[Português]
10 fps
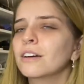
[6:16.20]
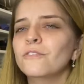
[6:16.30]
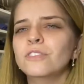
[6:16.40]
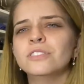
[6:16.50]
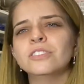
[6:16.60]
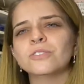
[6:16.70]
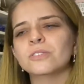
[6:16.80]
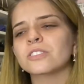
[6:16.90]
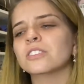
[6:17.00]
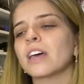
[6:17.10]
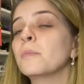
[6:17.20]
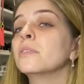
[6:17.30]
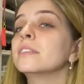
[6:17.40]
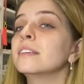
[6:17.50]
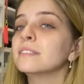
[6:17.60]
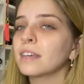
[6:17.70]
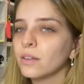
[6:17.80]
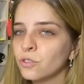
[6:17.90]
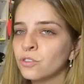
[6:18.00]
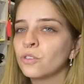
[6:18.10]
Fiz descosquilhar e botei
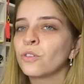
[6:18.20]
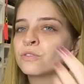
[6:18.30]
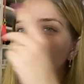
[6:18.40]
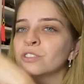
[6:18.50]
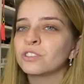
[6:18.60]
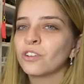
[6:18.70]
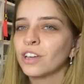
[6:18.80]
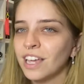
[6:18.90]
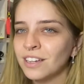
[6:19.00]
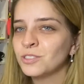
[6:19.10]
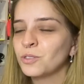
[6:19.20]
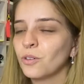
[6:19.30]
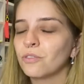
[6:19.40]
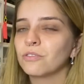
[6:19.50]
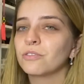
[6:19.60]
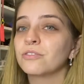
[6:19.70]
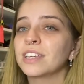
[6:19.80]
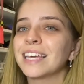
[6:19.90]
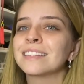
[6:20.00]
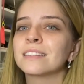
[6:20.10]
certo de novo, destroquei de novo.
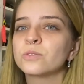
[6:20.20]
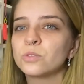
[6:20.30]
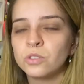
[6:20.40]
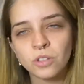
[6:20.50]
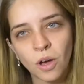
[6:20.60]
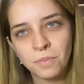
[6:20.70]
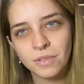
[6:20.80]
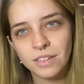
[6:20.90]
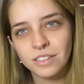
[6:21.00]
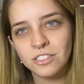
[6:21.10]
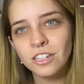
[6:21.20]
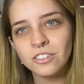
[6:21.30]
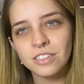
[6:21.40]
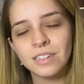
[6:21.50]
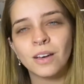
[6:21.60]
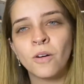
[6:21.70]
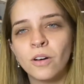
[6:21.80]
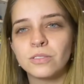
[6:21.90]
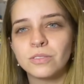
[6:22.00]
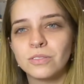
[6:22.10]
Fiquei andando no shopping. Gente, esse
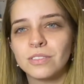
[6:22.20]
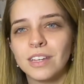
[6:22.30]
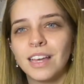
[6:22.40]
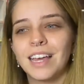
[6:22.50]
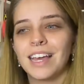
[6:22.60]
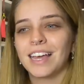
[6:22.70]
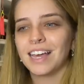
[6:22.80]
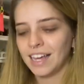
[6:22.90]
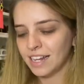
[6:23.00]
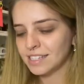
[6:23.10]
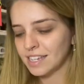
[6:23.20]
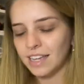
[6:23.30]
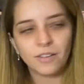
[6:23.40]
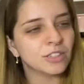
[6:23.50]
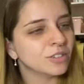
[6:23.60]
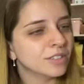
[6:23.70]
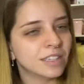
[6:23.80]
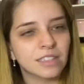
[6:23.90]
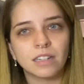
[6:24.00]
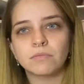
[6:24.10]
negócio, ela saiu, eu acho que eu
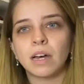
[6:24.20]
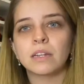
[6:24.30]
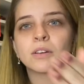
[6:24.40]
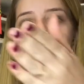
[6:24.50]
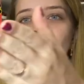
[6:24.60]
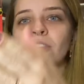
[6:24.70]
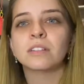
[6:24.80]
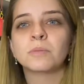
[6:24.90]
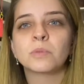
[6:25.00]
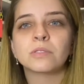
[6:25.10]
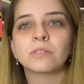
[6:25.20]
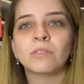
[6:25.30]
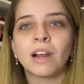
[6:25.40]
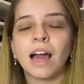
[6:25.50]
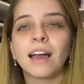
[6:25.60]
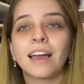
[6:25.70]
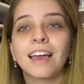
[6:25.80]
tenho até... Ah, não, é que a foto tá no meu celular.